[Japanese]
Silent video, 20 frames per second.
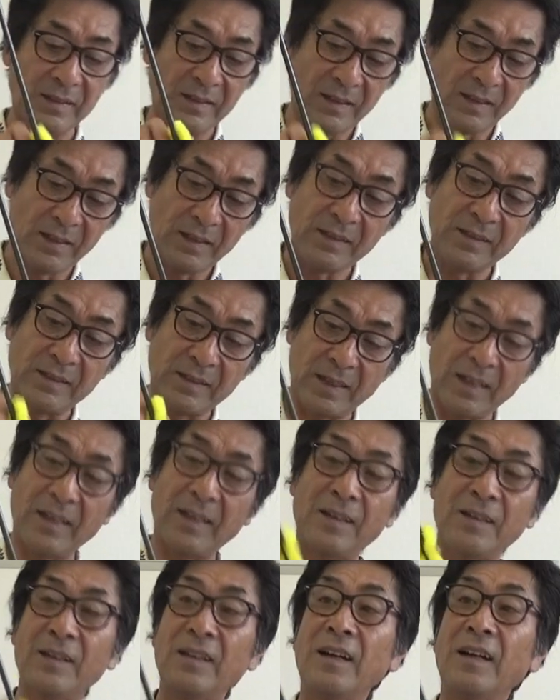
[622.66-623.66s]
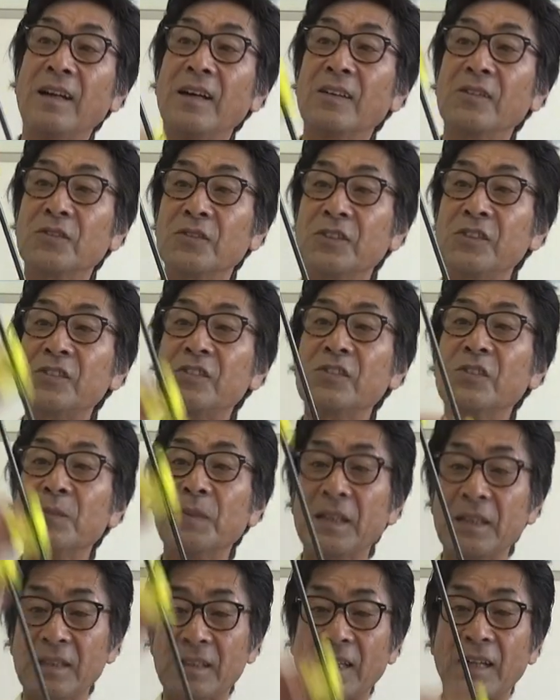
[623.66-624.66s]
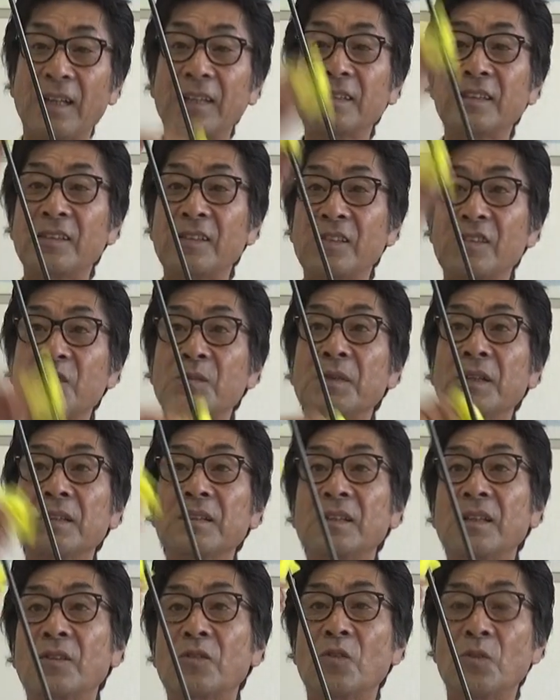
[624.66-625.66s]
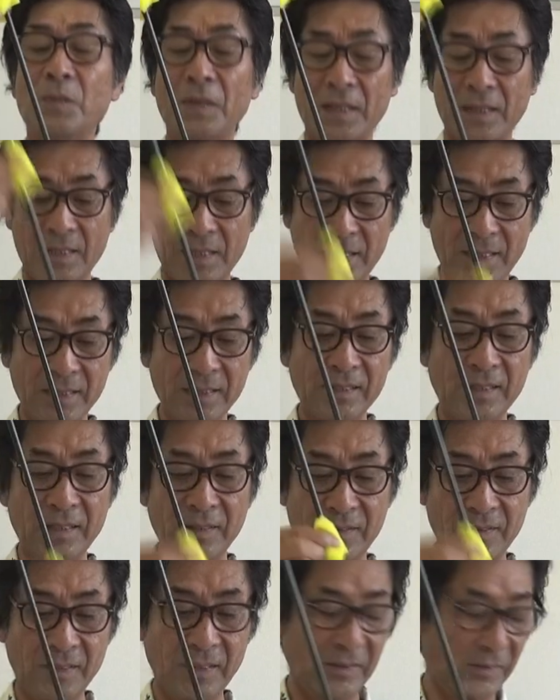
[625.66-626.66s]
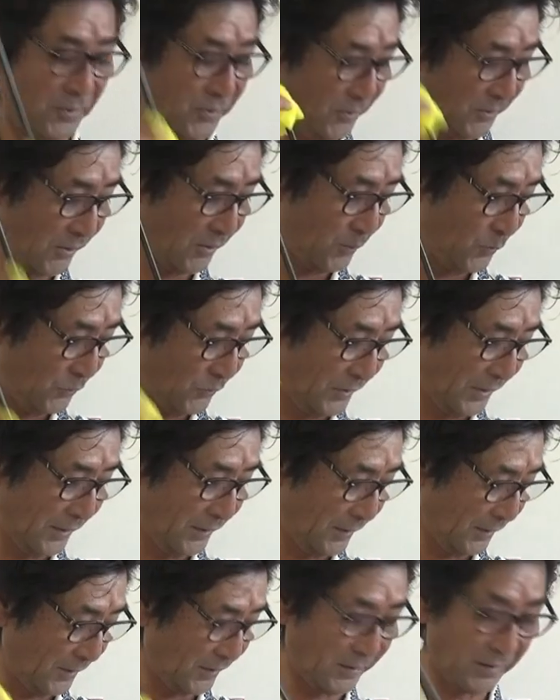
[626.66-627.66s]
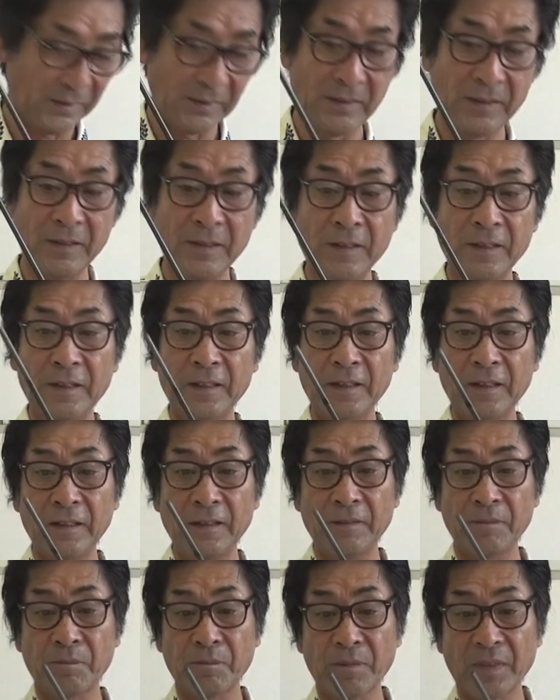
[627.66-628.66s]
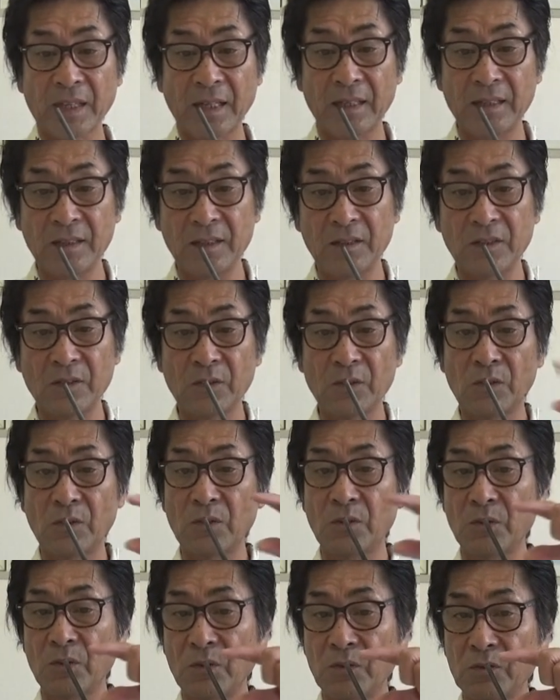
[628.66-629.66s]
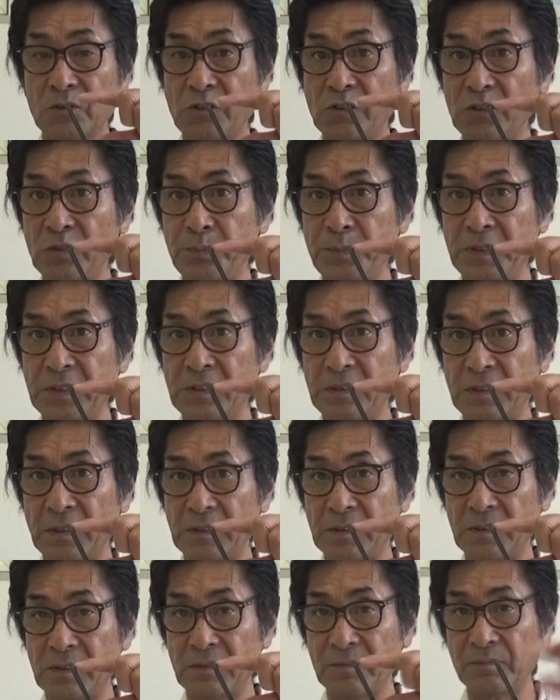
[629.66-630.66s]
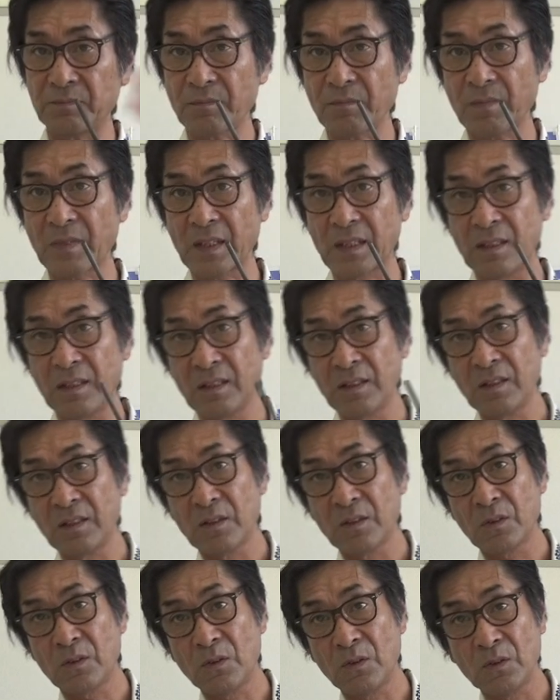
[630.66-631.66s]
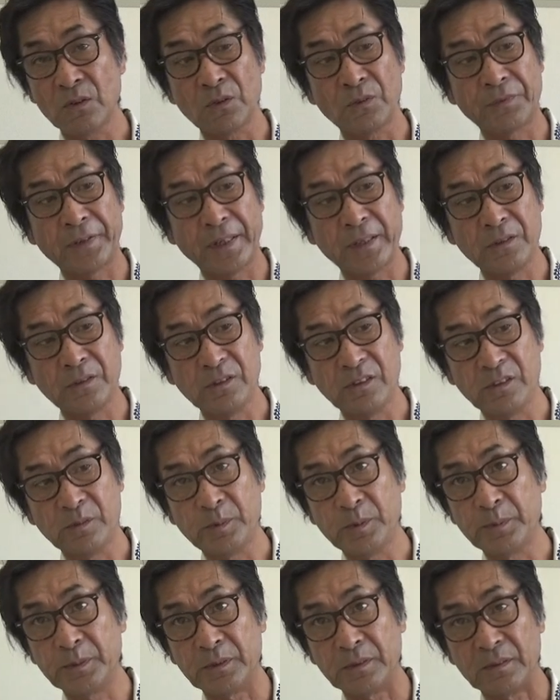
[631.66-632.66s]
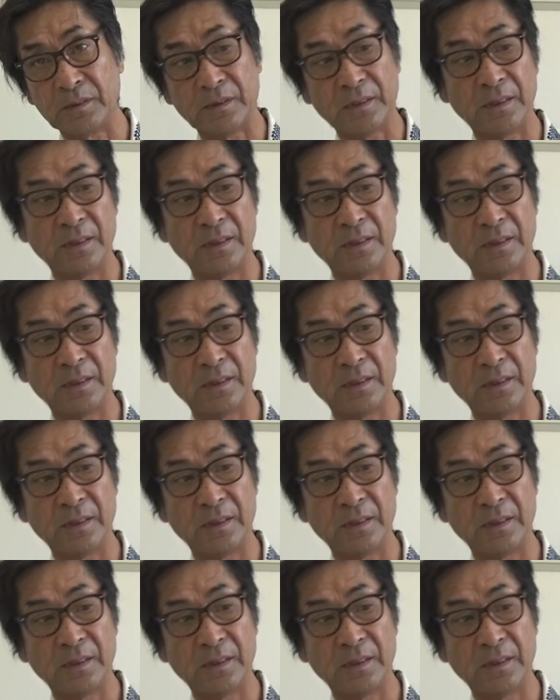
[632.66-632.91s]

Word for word: やはりねいつの間にか当ててしまって細かい傷がついてるもんなんですはい2ピースですここのフェルール部分